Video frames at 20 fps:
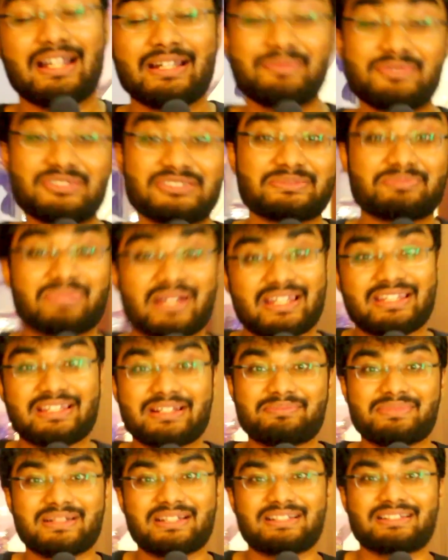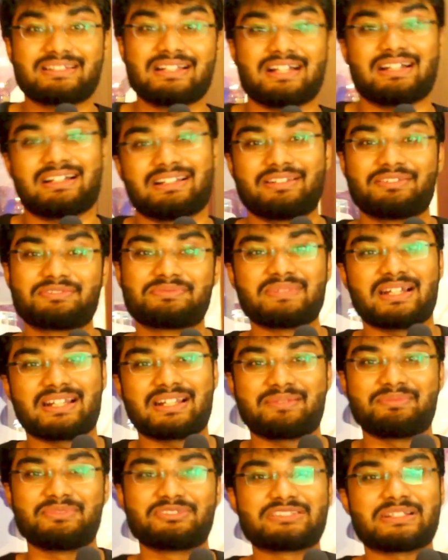அனி மியூசிக் பயங்கரமாக இருக்குது அனி
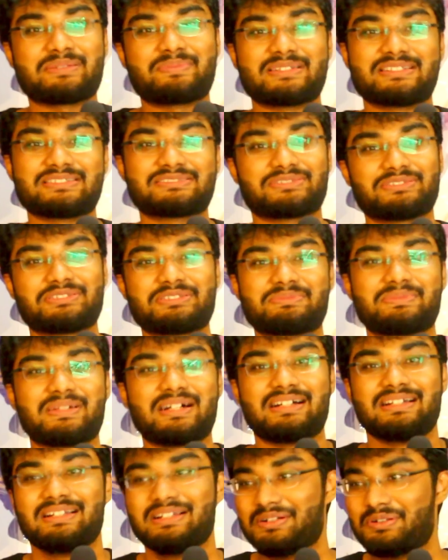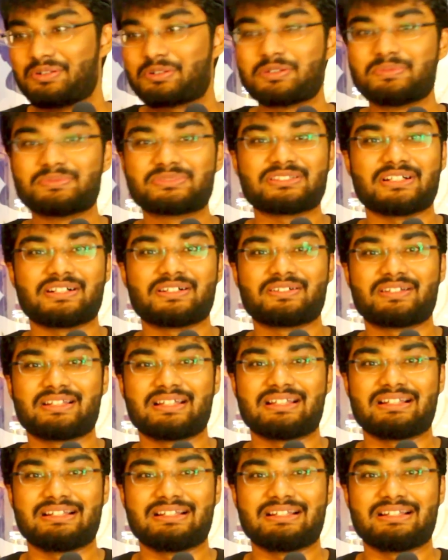அந்த மியூசிக்கை பற்றி சொல்லணுமா ஹுக்கும் சாங்கோட